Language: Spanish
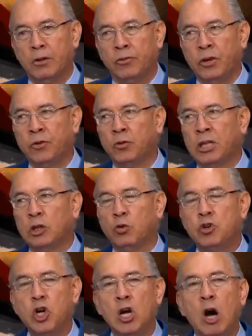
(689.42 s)
Se
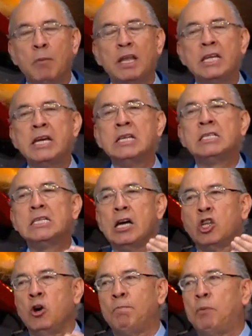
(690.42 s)
sustituyó la obediencia a
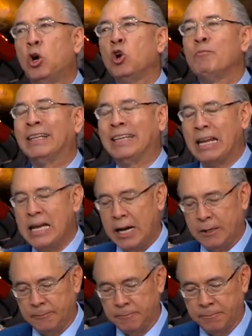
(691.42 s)
Dios por lo
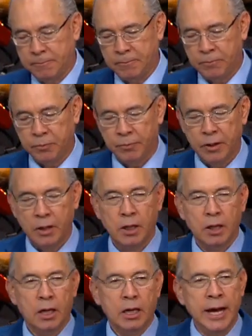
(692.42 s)
material.
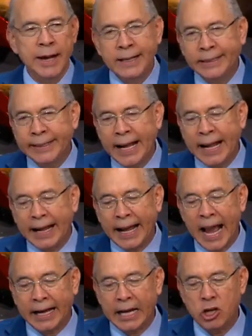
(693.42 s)
Y hay gente
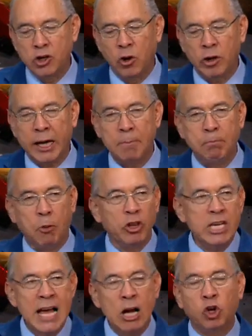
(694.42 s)
que, creyó que
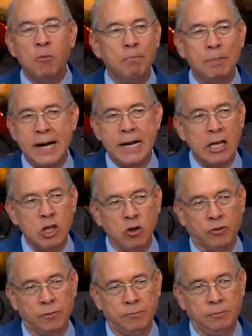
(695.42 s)
podían comprar a
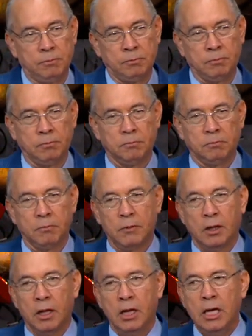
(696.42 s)
Dios
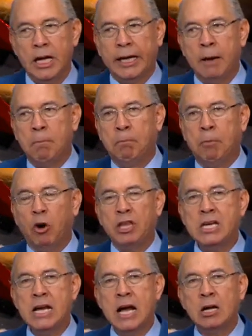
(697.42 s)
y que
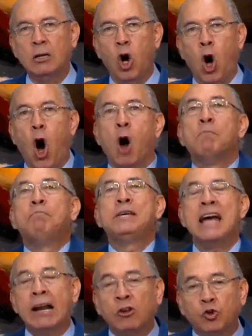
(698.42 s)
podían
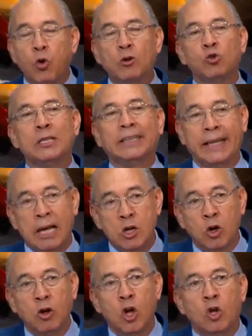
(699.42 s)
obviar su
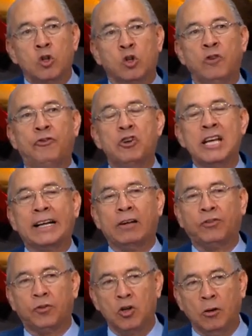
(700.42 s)
adulterio, su
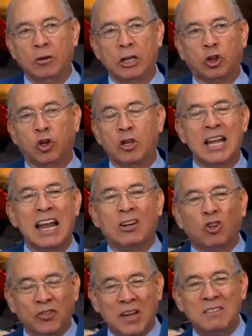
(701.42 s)
fornicación y todas las
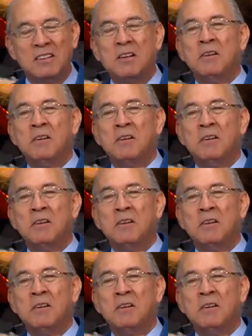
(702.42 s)
cosas